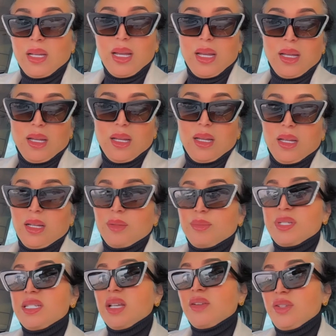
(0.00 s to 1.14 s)
آه
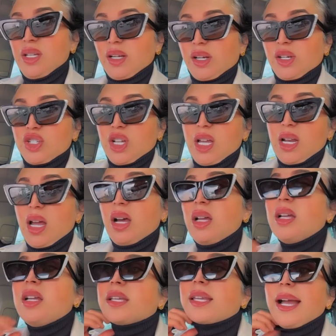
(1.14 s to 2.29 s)
بزاف ديال الرجاله
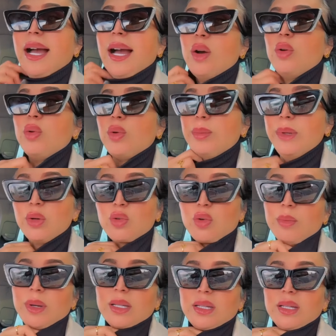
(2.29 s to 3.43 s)
كيحاولوا يبليوكم
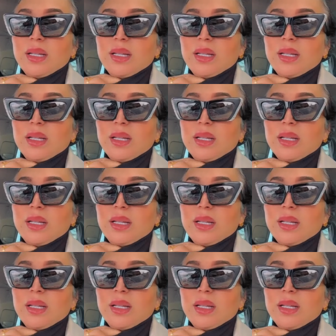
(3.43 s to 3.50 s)
بهذا